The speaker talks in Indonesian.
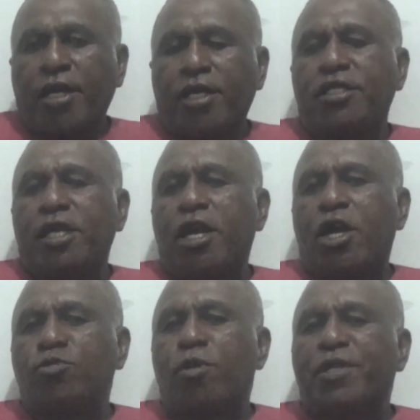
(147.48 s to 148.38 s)
Kita
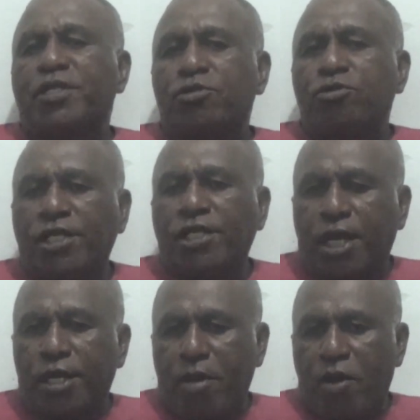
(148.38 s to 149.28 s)
harus
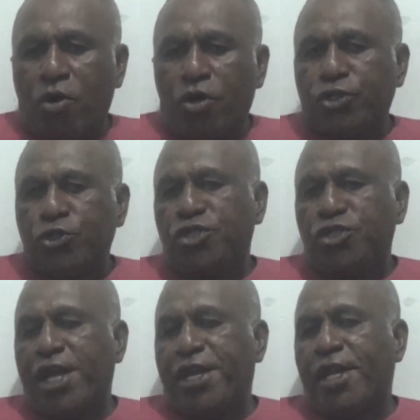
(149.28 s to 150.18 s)
mempertegaskan bahwa
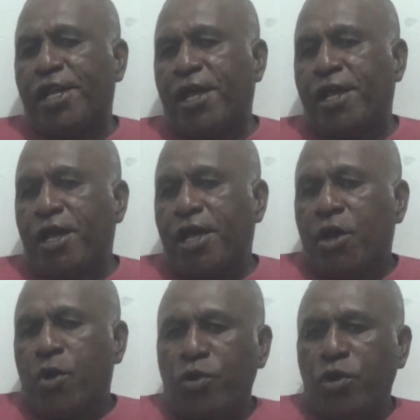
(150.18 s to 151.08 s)
otsus adalah
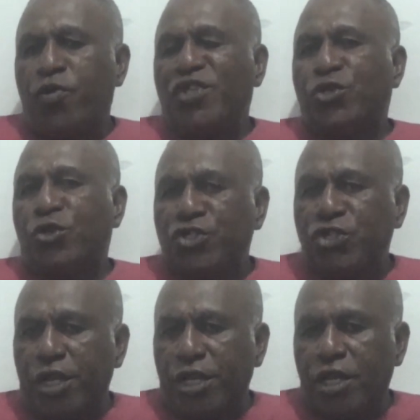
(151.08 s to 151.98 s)
win-win
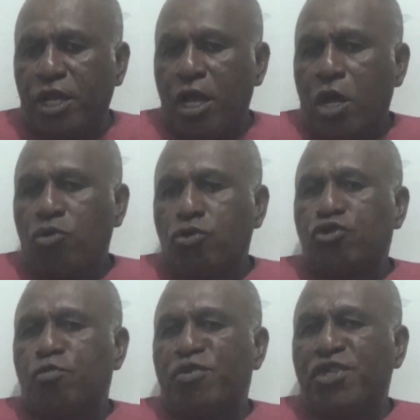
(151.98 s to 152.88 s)
solution
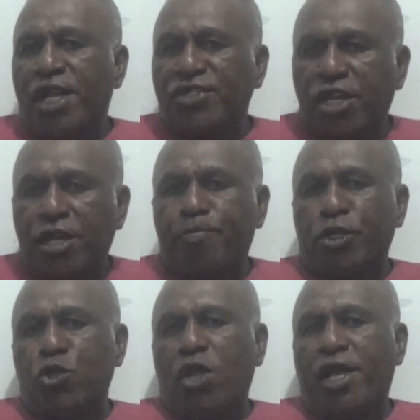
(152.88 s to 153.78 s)
untuk menyelesaikan
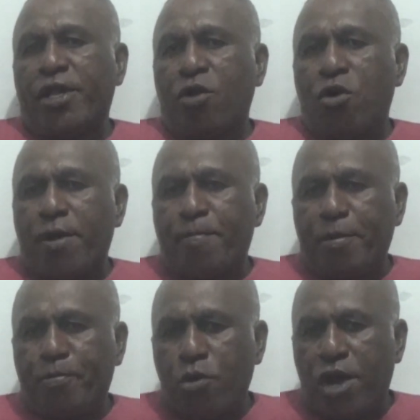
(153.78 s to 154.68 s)
persoalan orang
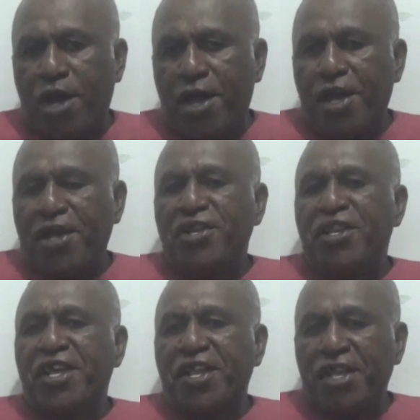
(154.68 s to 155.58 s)
Papua
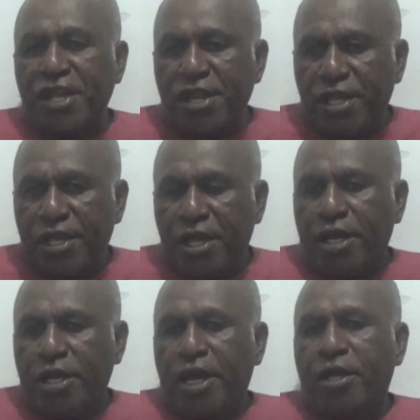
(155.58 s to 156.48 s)
di negeri ini.
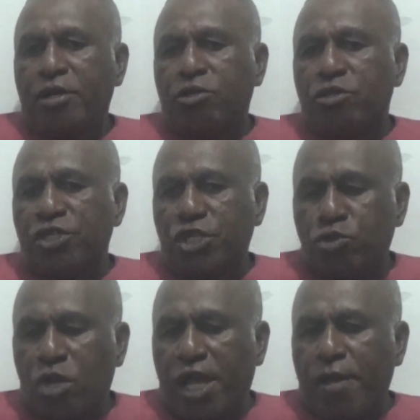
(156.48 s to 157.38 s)
Dan
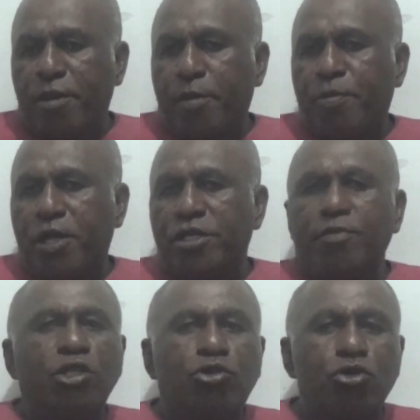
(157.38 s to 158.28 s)
disitulah MRP
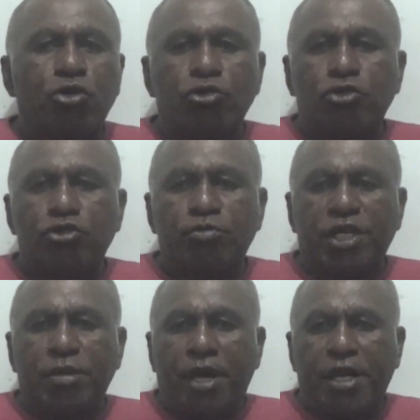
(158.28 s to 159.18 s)
dibentuk untuk
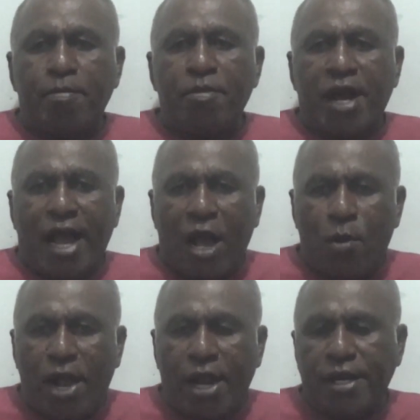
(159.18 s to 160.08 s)
bagaimana
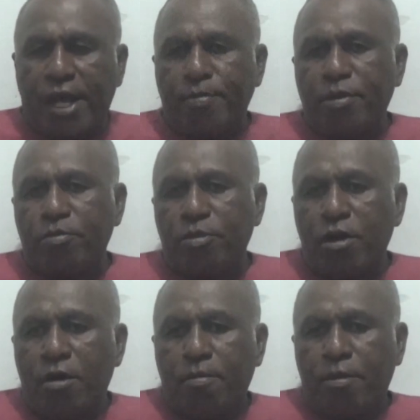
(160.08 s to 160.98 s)
mengawal dan mem
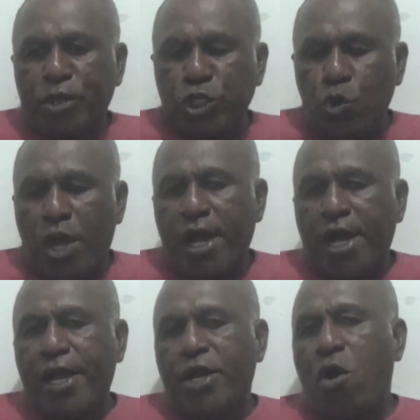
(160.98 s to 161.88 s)

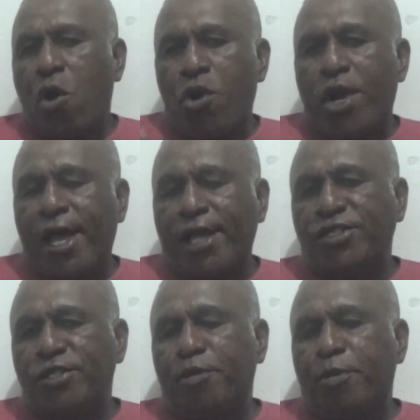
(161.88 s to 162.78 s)
memperjuangkan orang
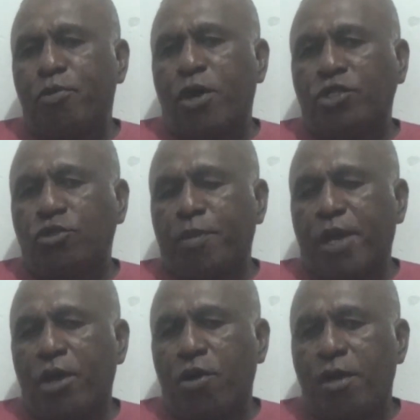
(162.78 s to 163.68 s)
asli Papua
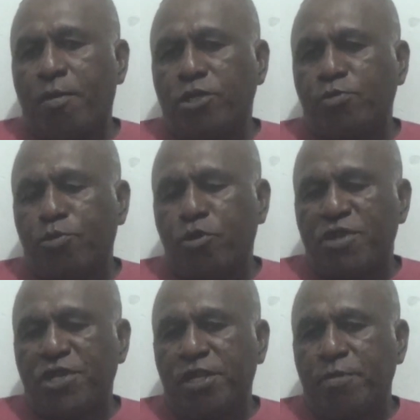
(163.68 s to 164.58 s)
supaya orang asli Papua
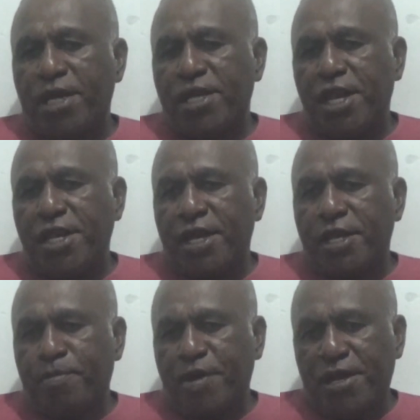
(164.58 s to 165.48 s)
menjadi bagian
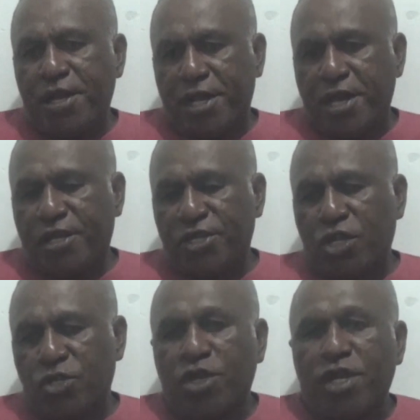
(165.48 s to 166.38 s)
daripada negara
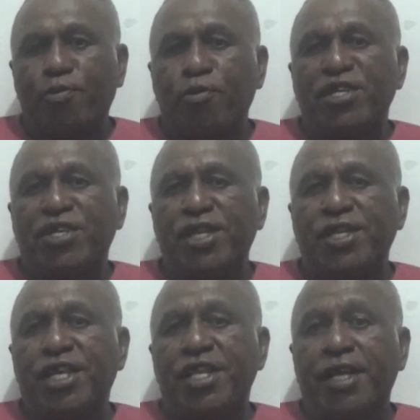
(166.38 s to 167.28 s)
kesatuan Republik
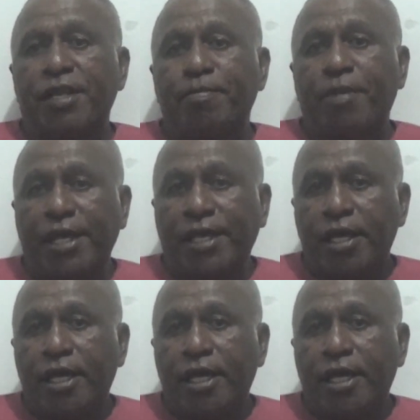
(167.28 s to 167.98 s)
Indonesia dengan baik.